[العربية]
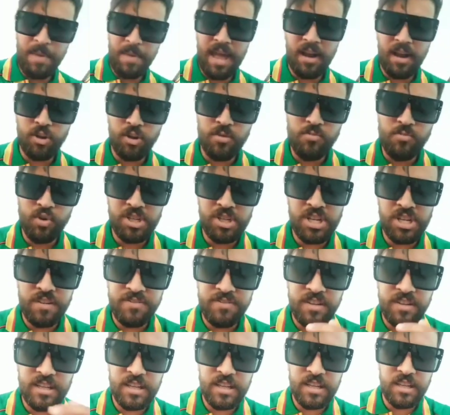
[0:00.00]
معاكم وجهي
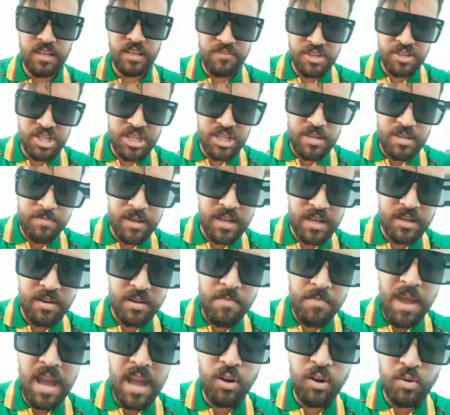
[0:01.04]
فين كيفاش كيبان
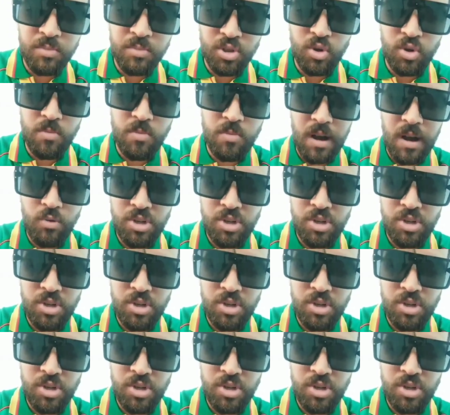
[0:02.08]
معاكم نتوما ها